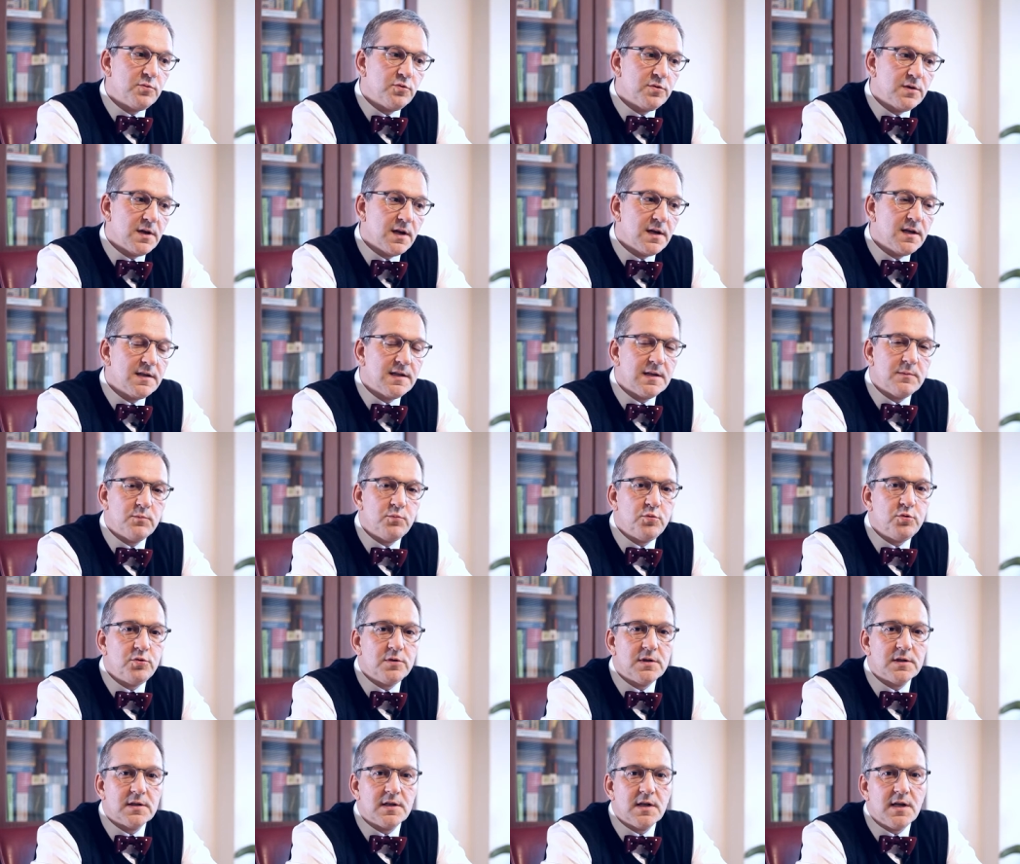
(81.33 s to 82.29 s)
Bunlar da tabii
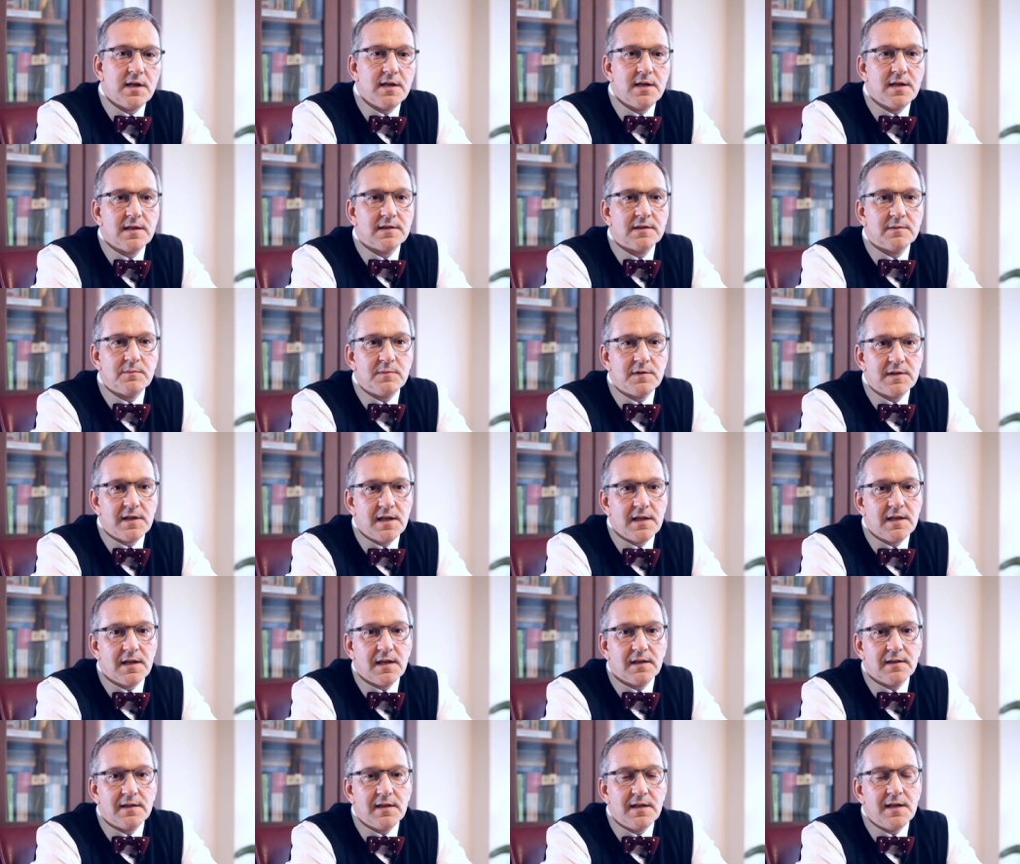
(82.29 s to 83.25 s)
burada da hayatımız
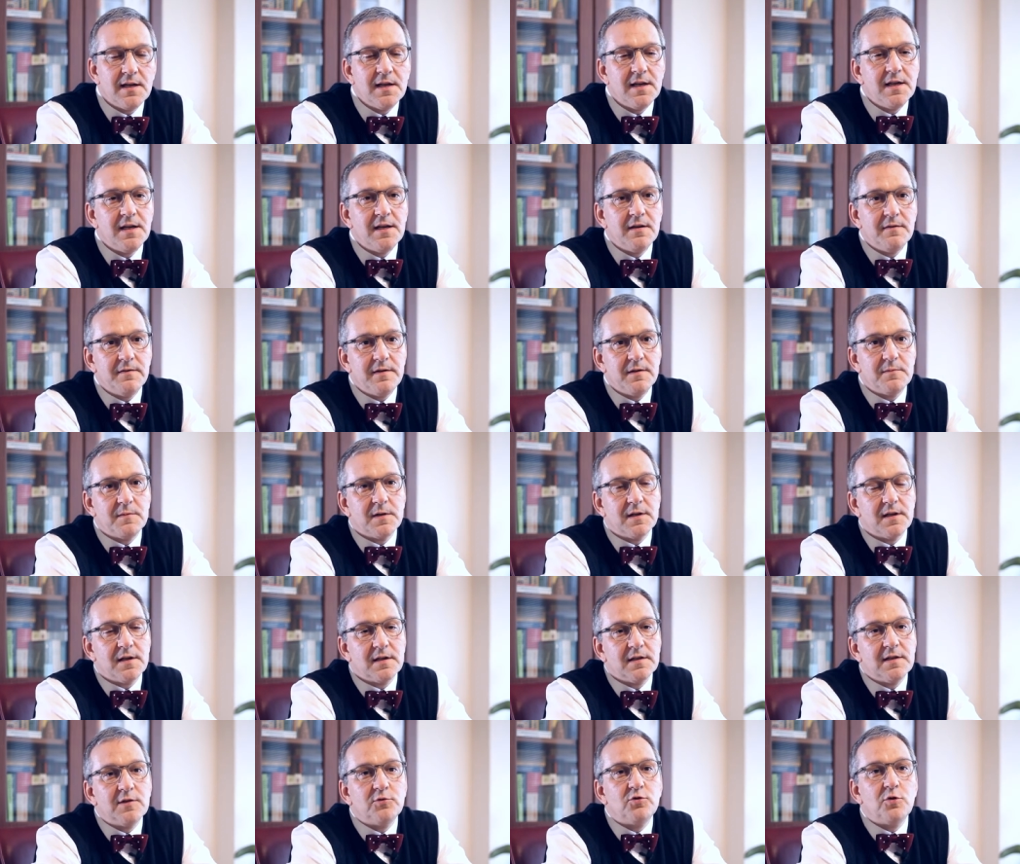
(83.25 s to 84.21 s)
genelde
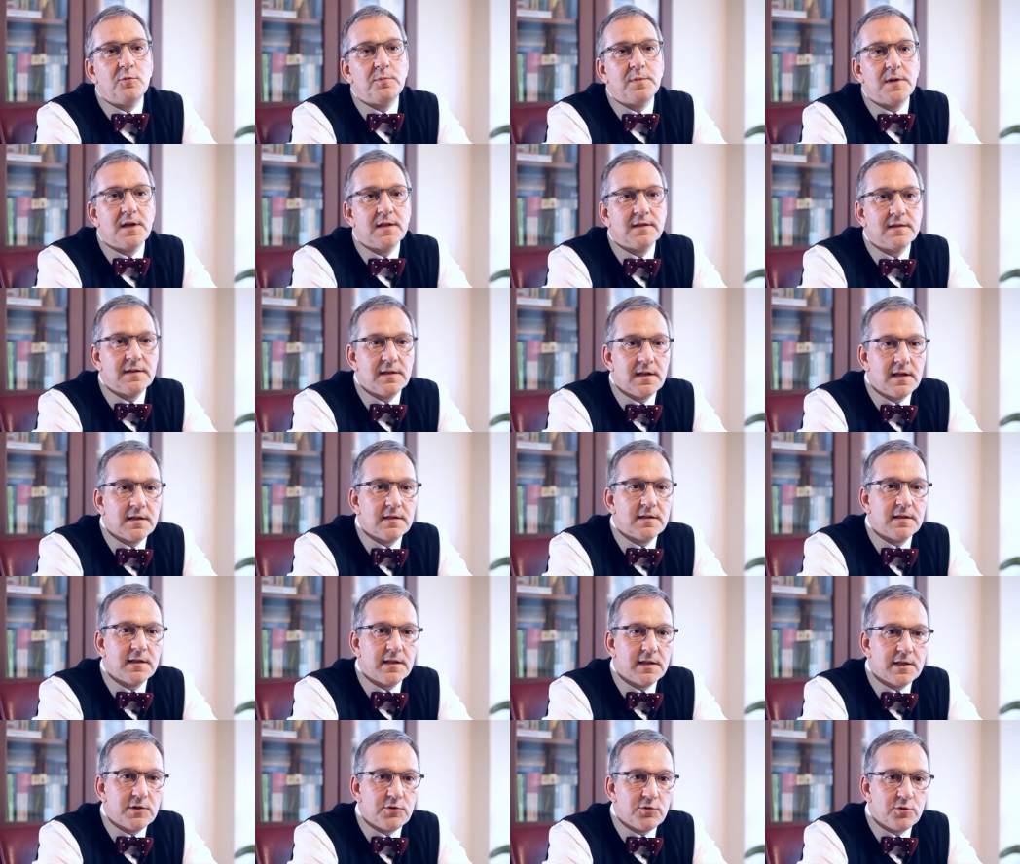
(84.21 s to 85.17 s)
firmalarda toplantılarda
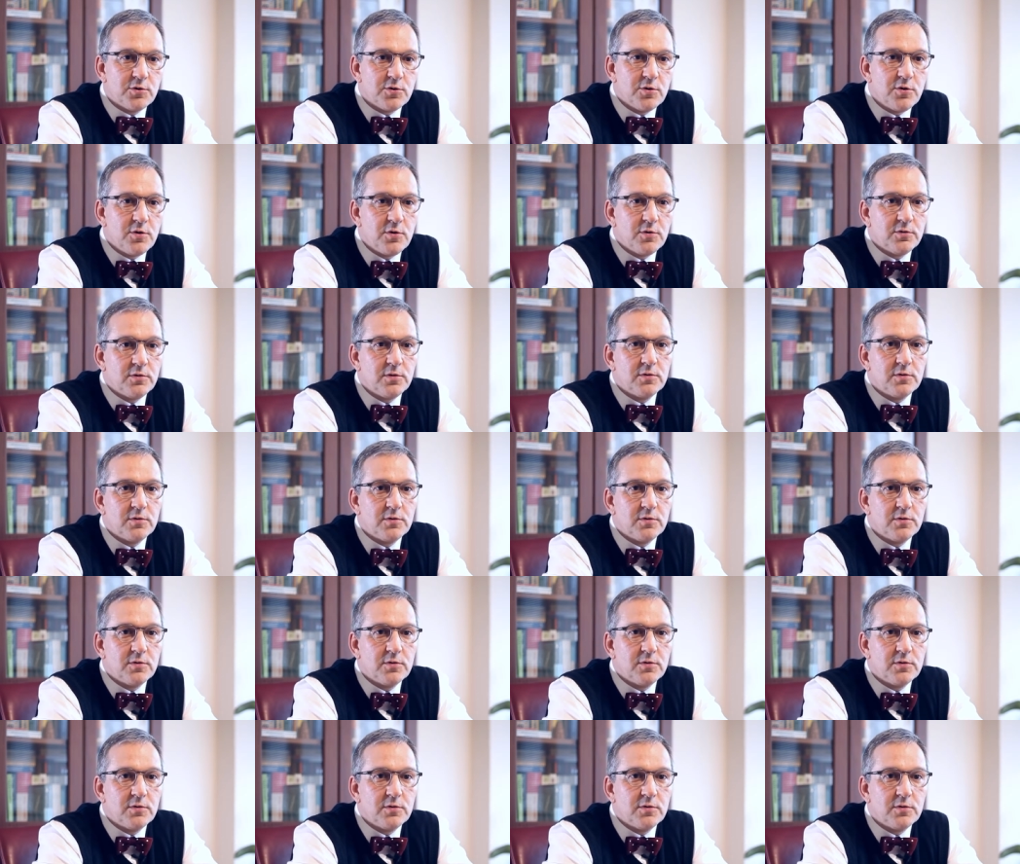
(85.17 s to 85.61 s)
geçiyor.